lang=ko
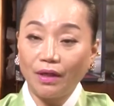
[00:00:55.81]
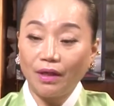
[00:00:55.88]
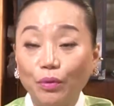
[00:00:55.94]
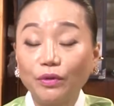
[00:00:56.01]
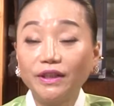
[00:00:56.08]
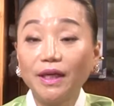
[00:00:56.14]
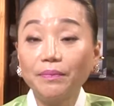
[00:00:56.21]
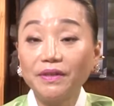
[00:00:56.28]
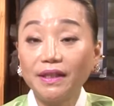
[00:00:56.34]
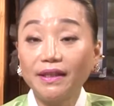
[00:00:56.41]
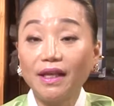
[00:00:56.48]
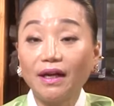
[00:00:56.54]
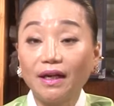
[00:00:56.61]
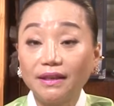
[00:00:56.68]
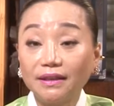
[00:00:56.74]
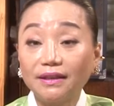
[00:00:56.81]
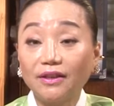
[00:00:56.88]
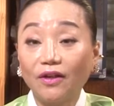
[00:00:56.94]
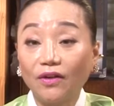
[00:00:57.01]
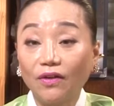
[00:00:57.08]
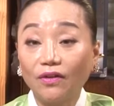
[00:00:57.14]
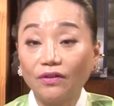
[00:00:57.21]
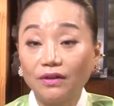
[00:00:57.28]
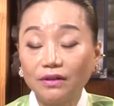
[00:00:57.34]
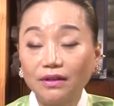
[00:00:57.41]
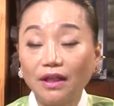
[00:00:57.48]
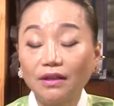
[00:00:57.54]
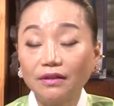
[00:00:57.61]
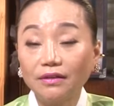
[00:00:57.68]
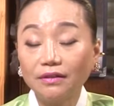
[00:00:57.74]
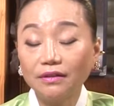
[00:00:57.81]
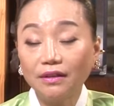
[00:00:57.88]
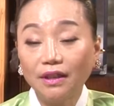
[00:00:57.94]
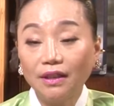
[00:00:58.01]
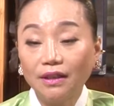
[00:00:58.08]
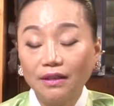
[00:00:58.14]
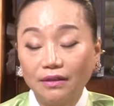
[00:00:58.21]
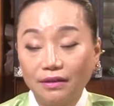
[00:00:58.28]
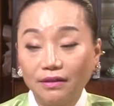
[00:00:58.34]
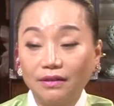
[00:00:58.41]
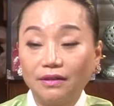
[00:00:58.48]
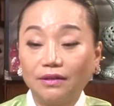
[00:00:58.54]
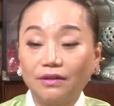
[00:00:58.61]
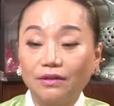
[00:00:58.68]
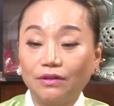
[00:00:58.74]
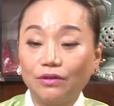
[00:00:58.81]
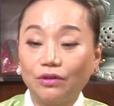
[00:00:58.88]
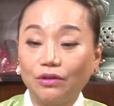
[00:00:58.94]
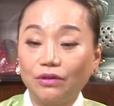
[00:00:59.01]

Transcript: 복삼제 때가 있어요. 그때는 어,